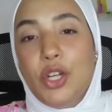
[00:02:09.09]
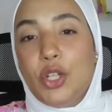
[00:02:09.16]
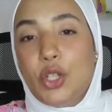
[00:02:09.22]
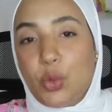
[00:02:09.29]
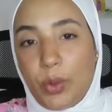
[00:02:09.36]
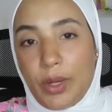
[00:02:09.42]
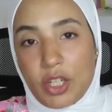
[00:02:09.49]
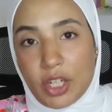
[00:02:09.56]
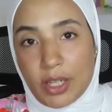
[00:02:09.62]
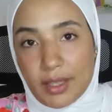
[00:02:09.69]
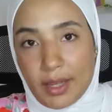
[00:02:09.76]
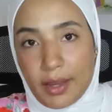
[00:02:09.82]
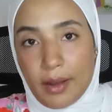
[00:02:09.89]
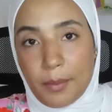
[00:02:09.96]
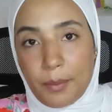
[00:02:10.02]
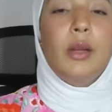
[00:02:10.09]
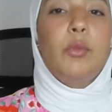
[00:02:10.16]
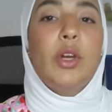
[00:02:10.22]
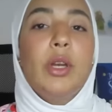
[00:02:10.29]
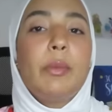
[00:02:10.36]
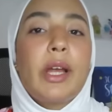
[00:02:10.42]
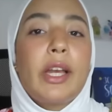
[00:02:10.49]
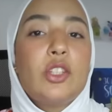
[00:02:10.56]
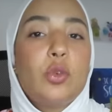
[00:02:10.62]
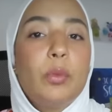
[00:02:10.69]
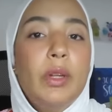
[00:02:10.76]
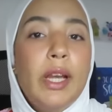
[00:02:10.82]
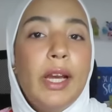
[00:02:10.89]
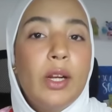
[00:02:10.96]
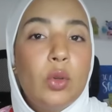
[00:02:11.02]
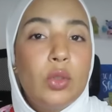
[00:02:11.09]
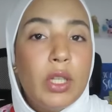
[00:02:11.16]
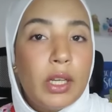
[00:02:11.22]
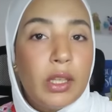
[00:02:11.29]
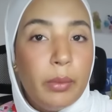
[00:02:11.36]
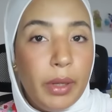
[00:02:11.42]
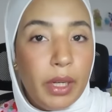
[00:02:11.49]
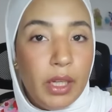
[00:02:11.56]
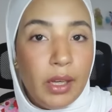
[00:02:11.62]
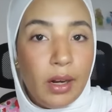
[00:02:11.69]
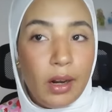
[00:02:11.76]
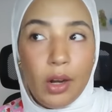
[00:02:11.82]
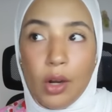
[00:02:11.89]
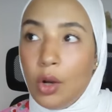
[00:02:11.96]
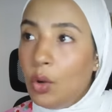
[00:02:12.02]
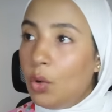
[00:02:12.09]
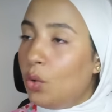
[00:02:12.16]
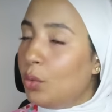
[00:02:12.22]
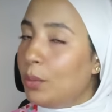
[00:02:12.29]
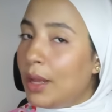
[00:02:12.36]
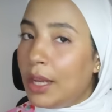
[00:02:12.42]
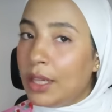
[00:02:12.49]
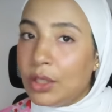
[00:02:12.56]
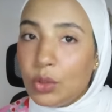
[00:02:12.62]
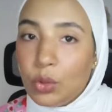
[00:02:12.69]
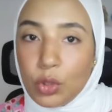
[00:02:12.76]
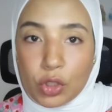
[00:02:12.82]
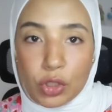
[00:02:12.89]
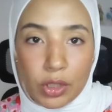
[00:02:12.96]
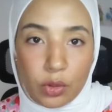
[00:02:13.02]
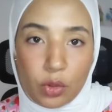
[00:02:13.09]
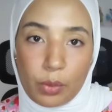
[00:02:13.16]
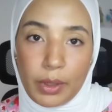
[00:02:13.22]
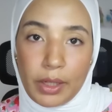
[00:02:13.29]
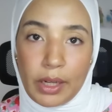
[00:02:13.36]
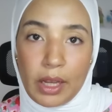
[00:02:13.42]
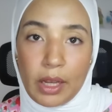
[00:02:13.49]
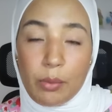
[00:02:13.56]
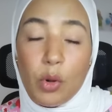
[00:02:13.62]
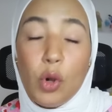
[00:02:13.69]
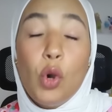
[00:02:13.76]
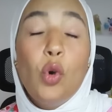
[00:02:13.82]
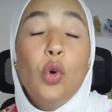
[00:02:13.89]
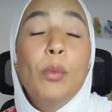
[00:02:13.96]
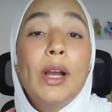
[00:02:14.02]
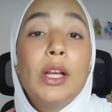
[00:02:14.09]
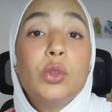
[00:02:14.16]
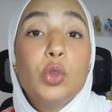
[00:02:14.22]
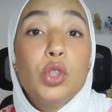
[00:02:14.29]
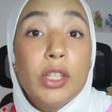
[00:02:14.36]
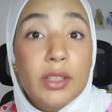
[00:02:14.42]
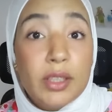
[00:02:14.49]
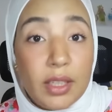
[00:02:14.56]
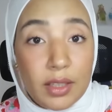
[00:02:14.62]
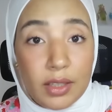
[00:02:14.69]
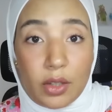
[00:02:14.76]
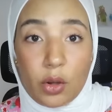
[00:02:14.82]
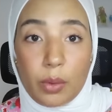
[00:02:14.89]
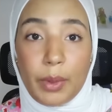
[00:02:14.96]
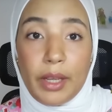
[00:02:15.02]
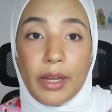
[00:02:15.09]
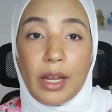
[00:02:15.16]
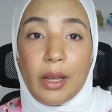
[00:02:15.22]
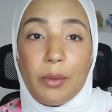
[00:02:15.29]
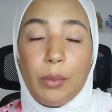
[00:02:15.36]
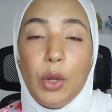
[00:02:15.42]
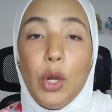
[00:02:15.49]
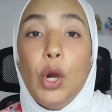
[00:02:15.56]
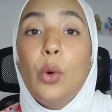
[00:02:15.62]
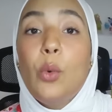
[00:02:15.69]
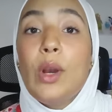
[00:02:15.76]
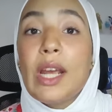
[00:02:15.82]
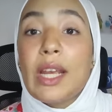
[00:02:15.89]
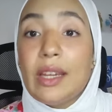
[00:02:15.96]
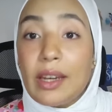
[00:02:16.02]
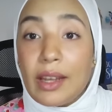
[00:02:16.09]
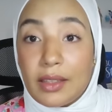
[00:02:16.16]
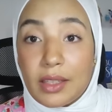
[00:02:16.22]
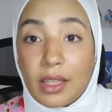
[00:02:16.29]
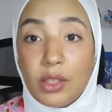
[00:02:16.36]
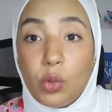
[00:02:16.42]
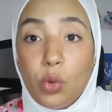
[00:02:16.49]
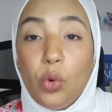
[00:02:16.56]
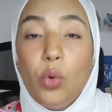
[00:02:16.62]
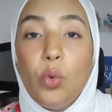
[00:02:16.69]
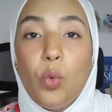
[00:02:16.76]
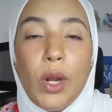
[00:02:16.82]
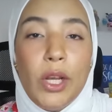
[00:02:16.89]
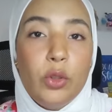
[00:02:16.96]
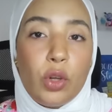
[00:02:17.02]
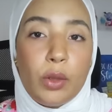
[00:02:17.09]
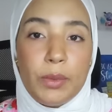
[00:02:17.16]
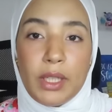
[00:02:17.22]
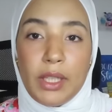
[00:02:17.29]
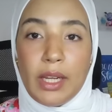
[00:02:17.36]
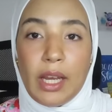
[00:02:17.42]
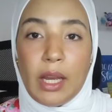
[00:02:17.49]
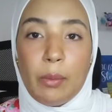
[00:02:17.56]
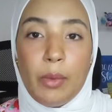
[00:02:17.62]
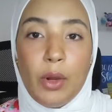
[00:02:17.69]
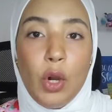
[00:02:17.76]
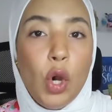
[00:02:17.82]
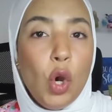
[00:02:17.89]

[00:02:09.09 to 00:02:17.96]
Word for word: شويه شخصيه المهم لقيتو بلي انه تيكذب عليا وما عندوش 42 عام وما عندوش حتى 46 عام ولكن كانت عنده 51 عام